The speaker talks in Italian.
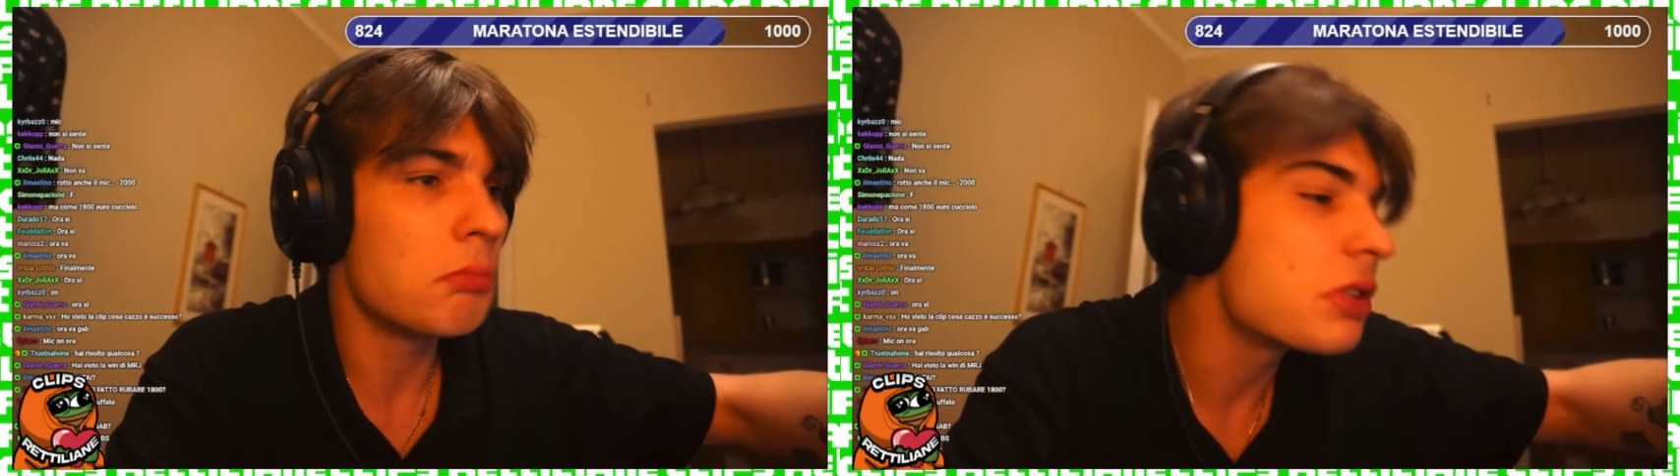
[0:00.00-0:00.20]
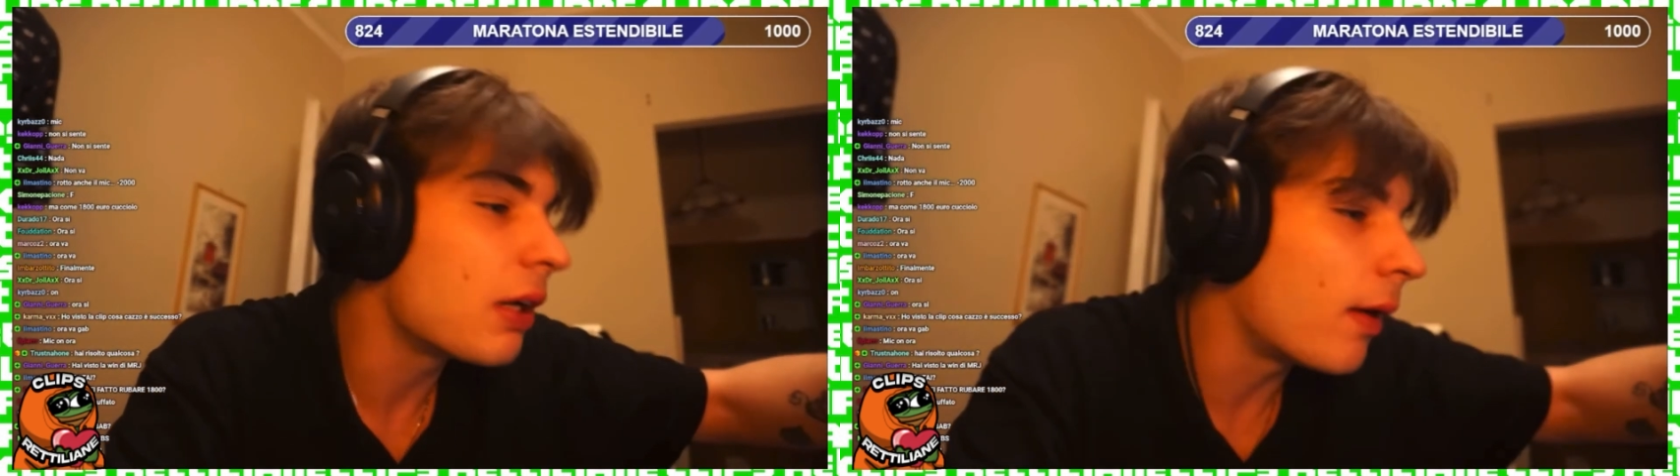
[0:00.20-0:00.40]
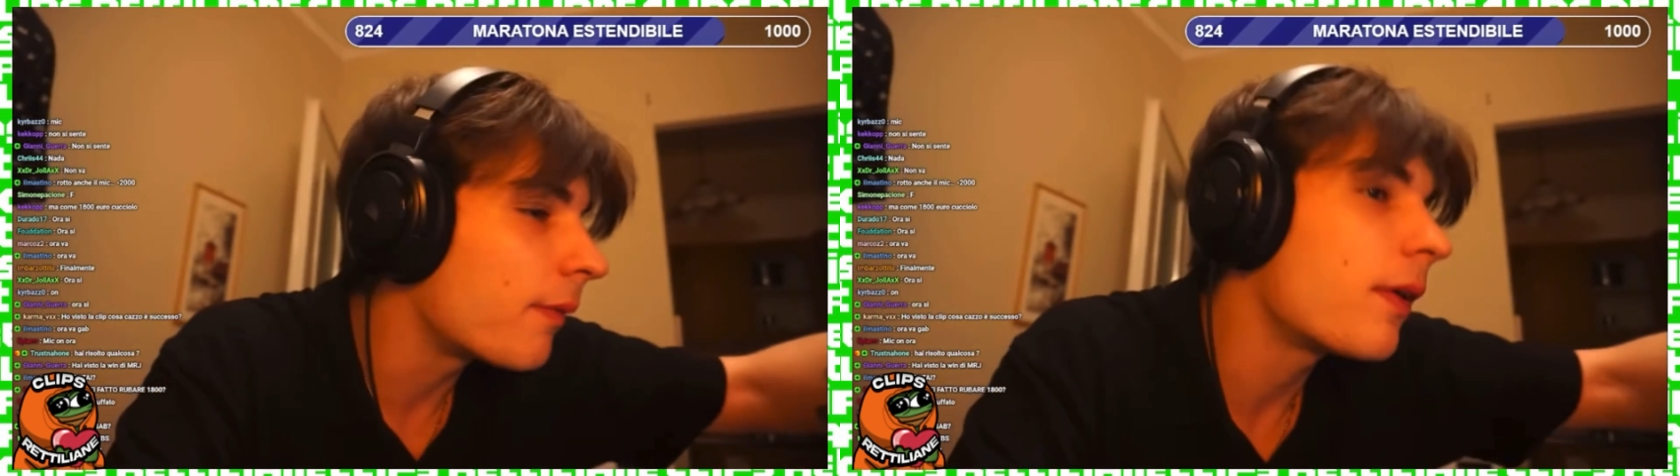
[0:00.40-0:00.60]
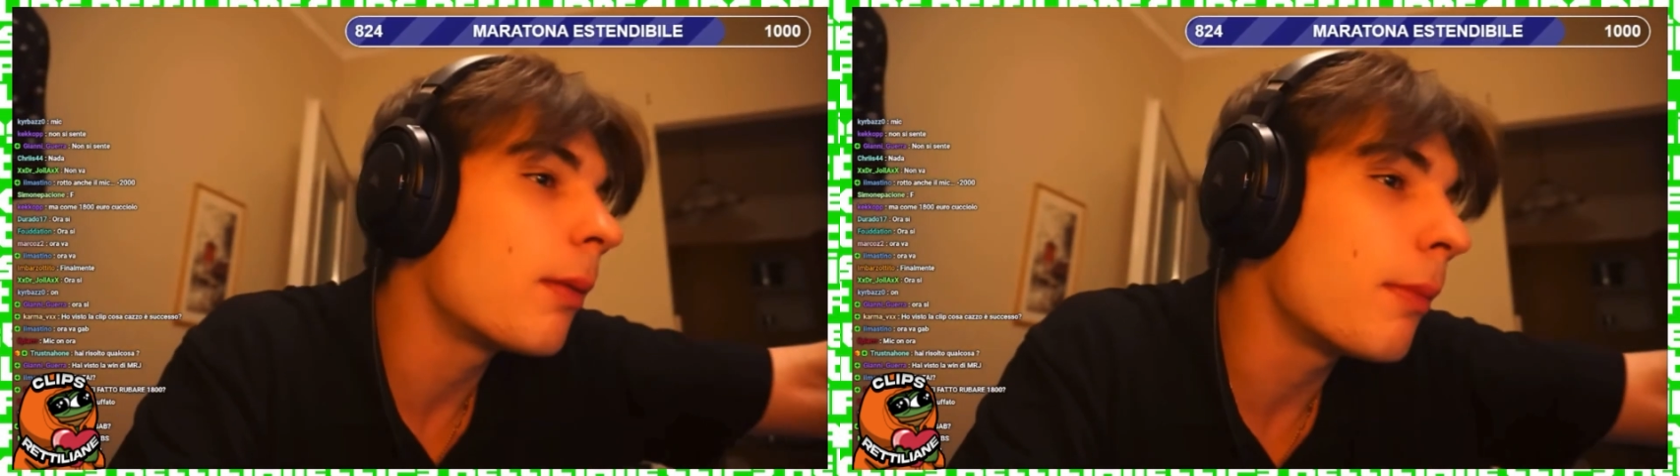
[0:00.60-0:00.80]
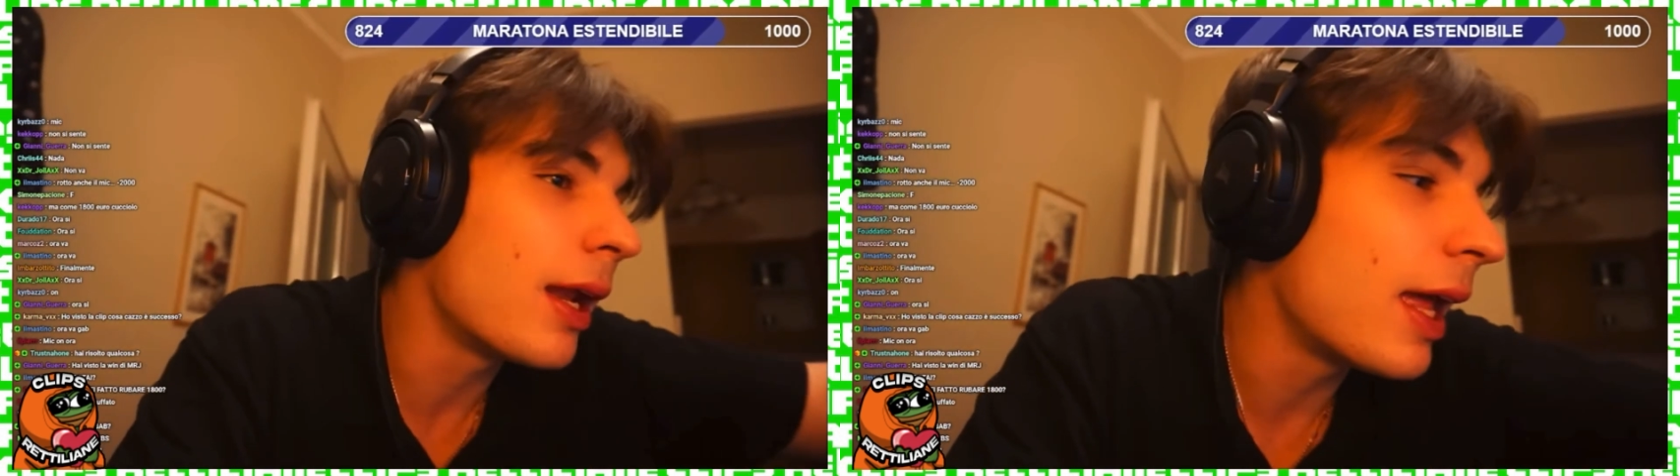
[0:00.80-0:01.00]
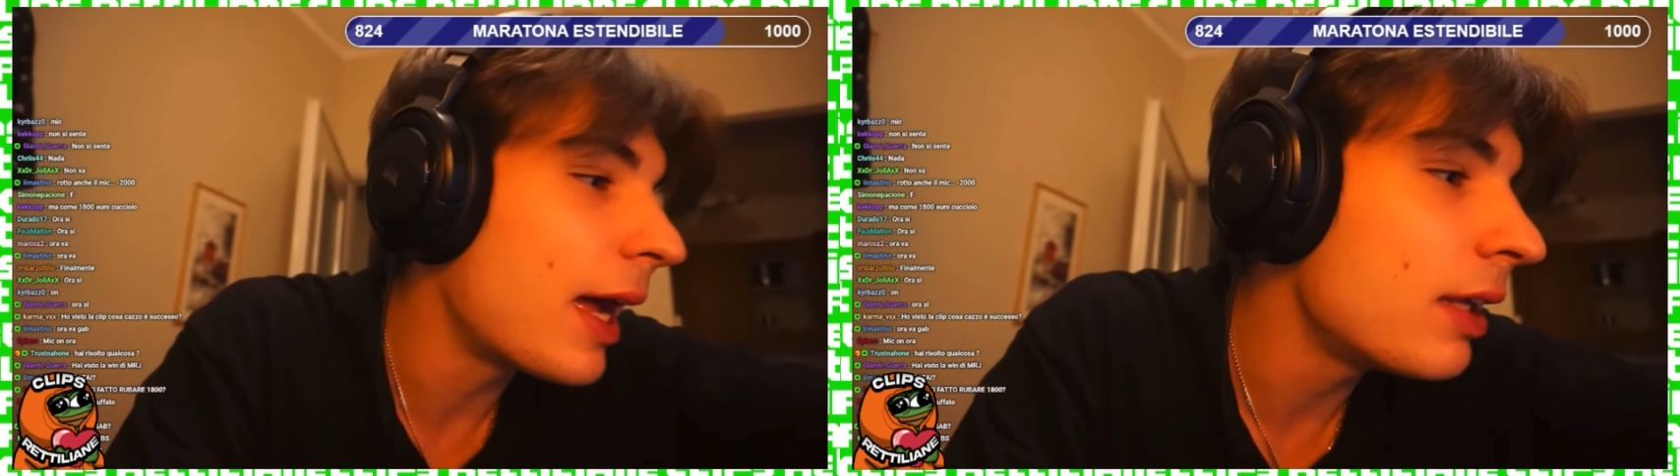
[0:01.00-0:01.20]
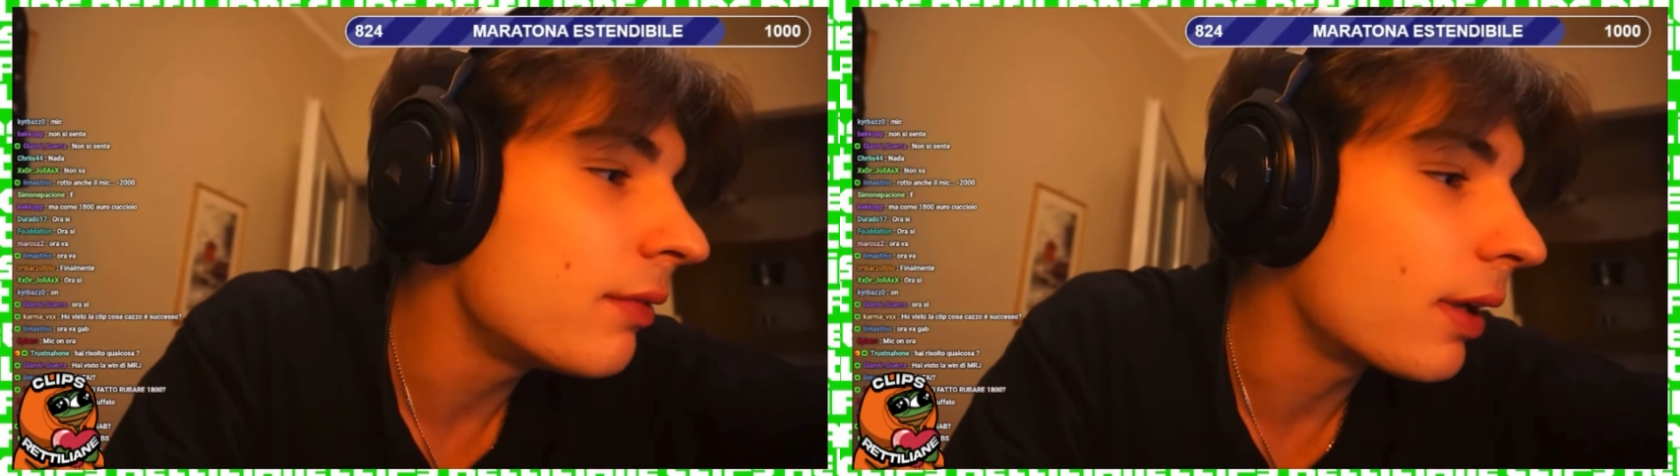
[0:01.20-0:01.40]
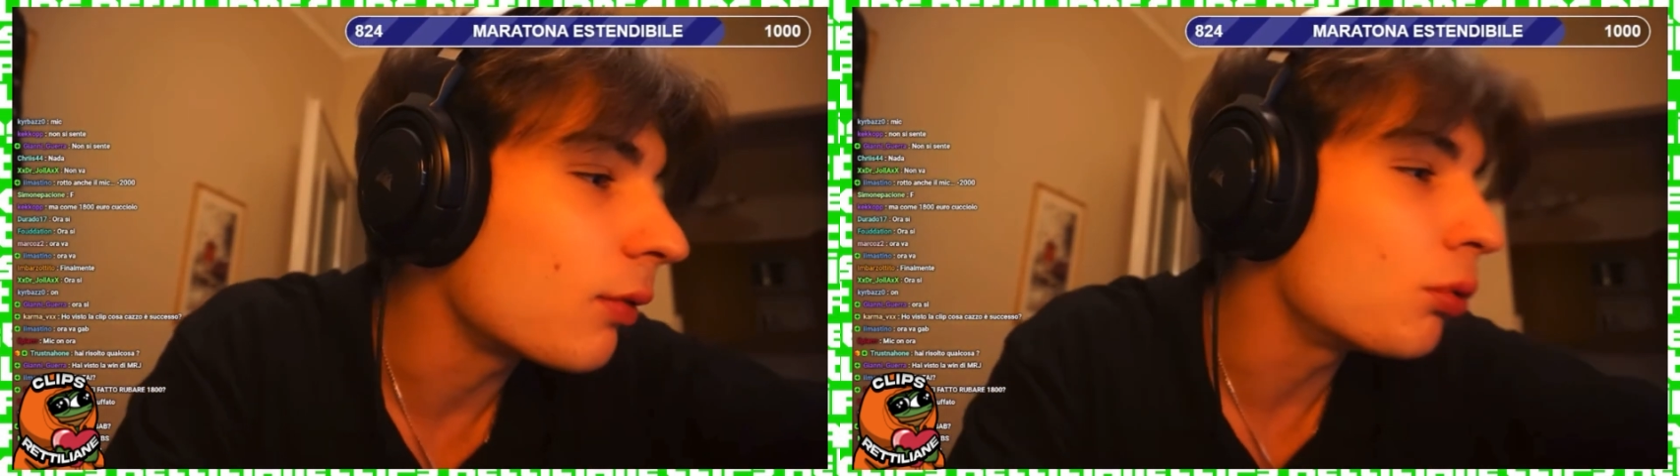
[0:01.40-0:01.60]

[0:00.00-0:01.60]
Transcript: stavamo a fare una bella live, era tutto